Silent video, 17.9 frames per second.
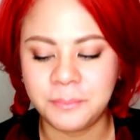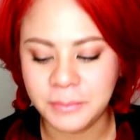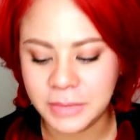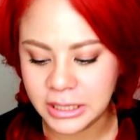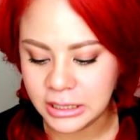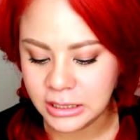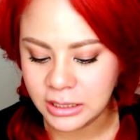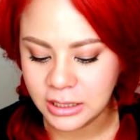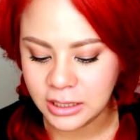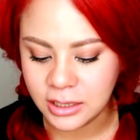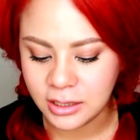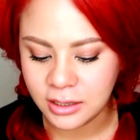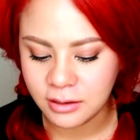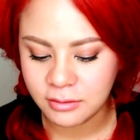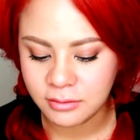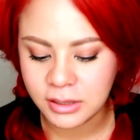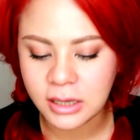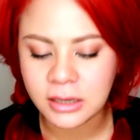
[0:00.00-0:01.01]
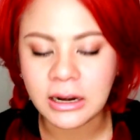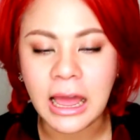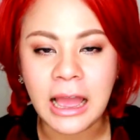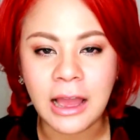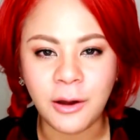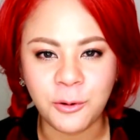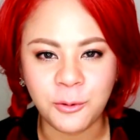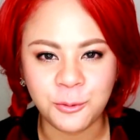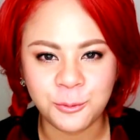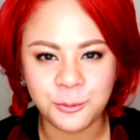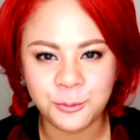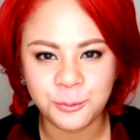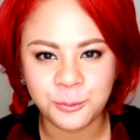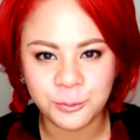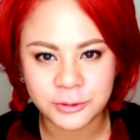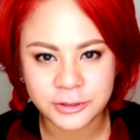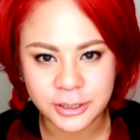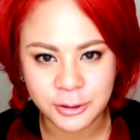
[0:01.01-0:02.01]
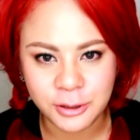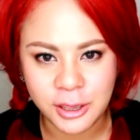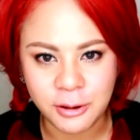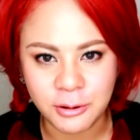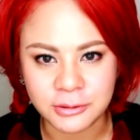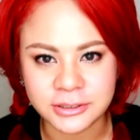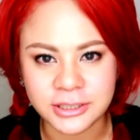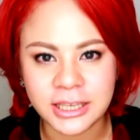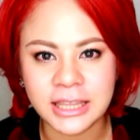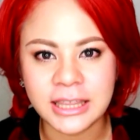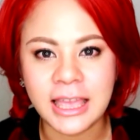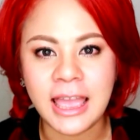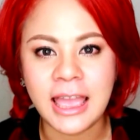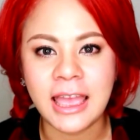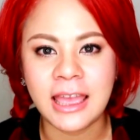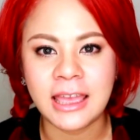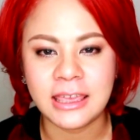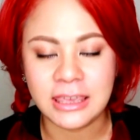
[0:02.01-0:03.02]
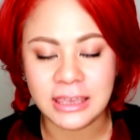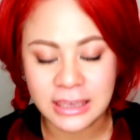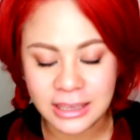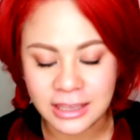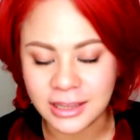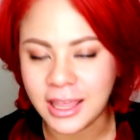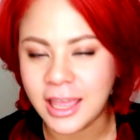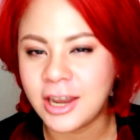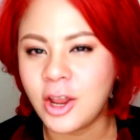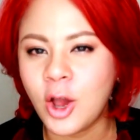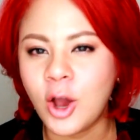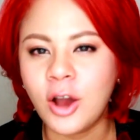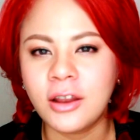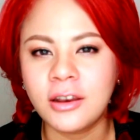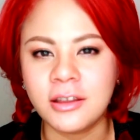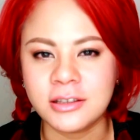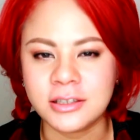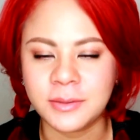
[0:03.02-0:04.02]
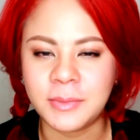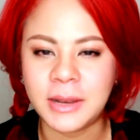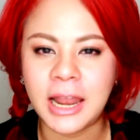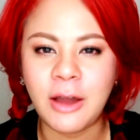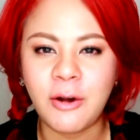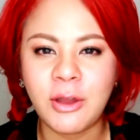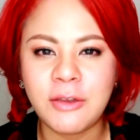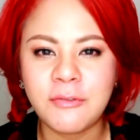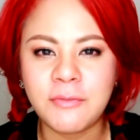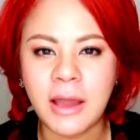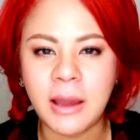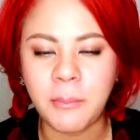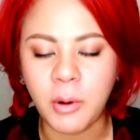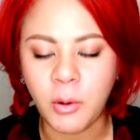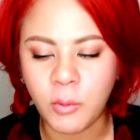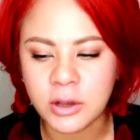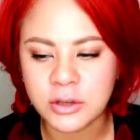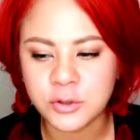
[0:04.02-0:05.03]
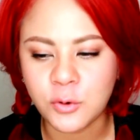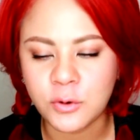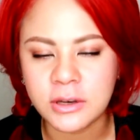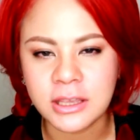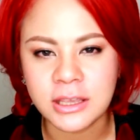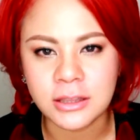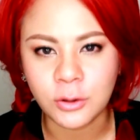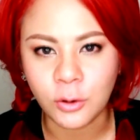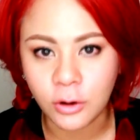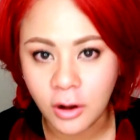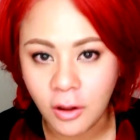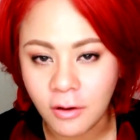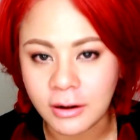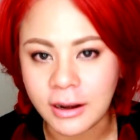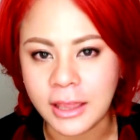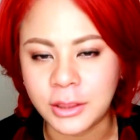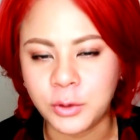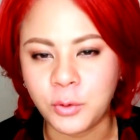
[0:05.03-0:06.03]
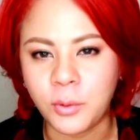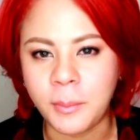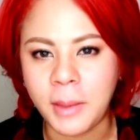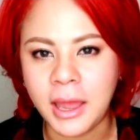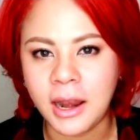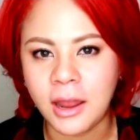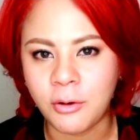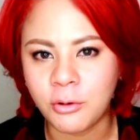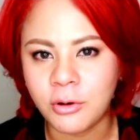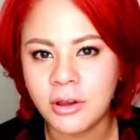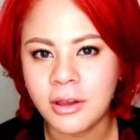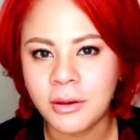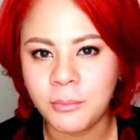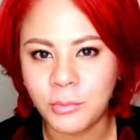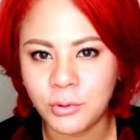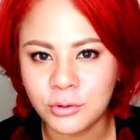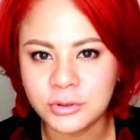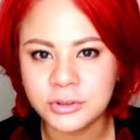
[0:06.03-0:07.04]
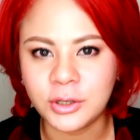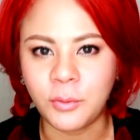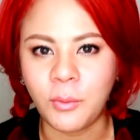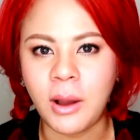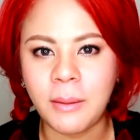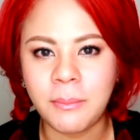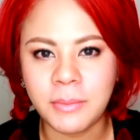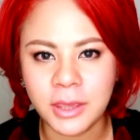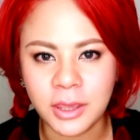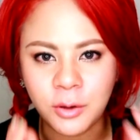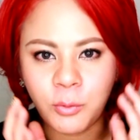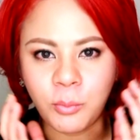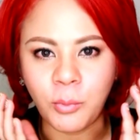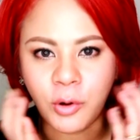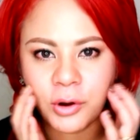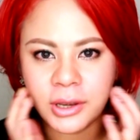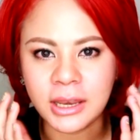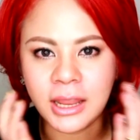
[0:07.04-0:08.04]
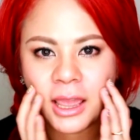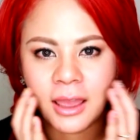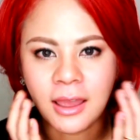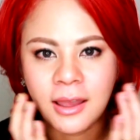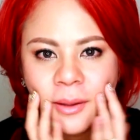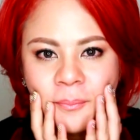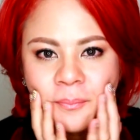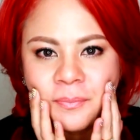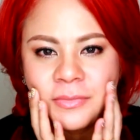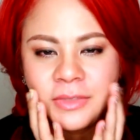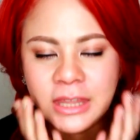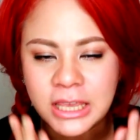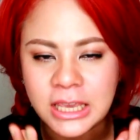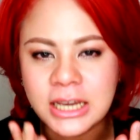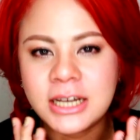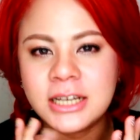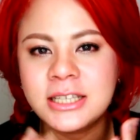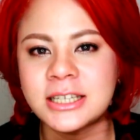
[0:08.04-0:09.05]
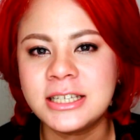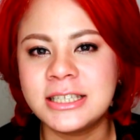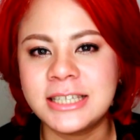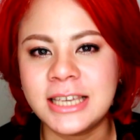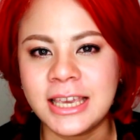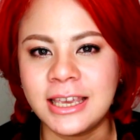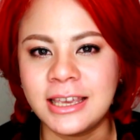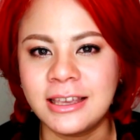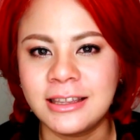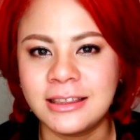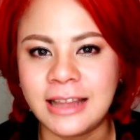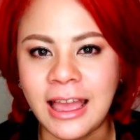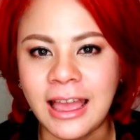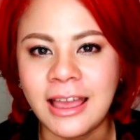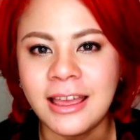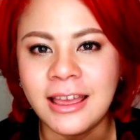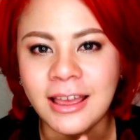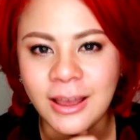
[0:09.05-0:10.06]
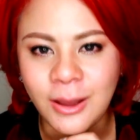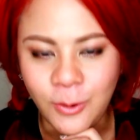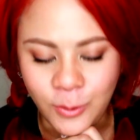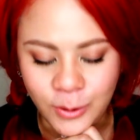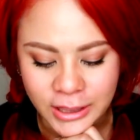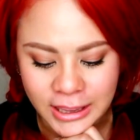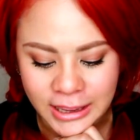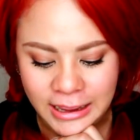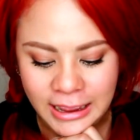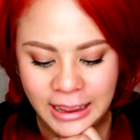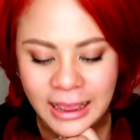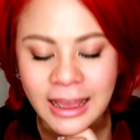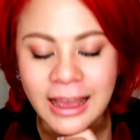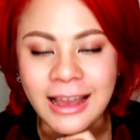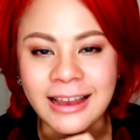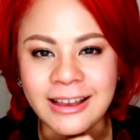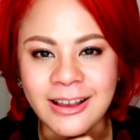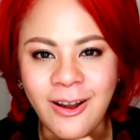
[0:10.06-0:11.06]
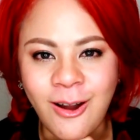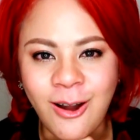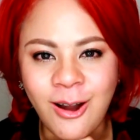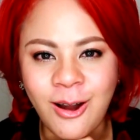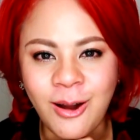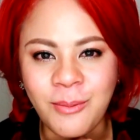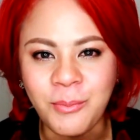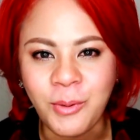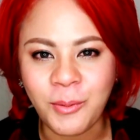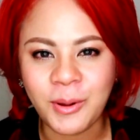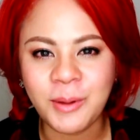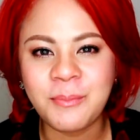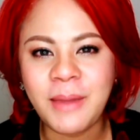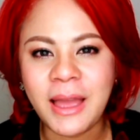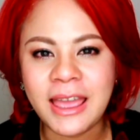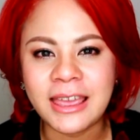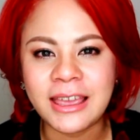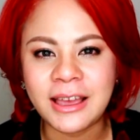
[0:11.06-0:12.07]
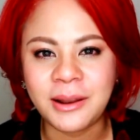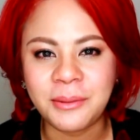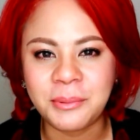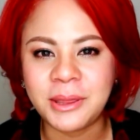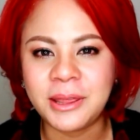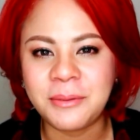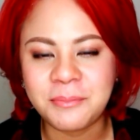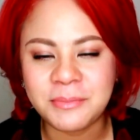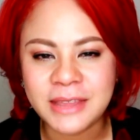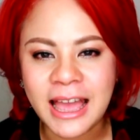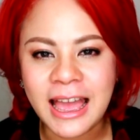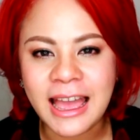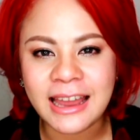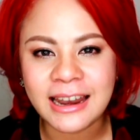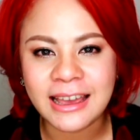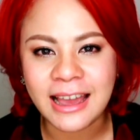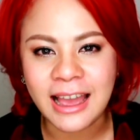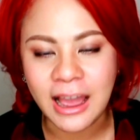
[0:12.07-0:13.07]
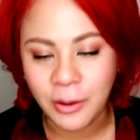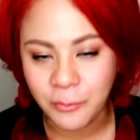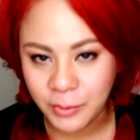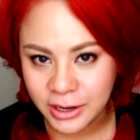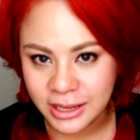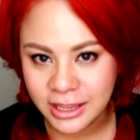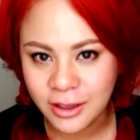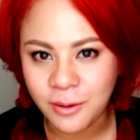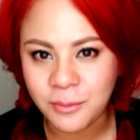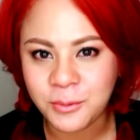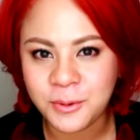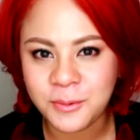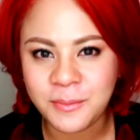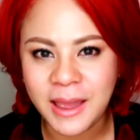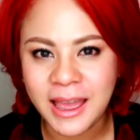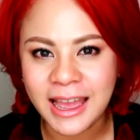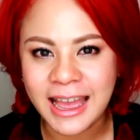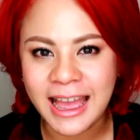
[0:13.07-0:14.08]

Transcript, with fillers: มีเรื่องราวเกี่ยวกับสกินแคร์อีกแน่นอนเดี๋ยวจะมาเล่าให้ฟังเพราะว่าช่วงนี้ทดลองหลายตัวมากแล้วมดรู้สึกว่าผิวมดเนี่ยดีขึ้นจริงๆนะโอเคค่ะก็พบกันใหม่กับคลิปหน้านะคะวันนี้ขอบคุณมาก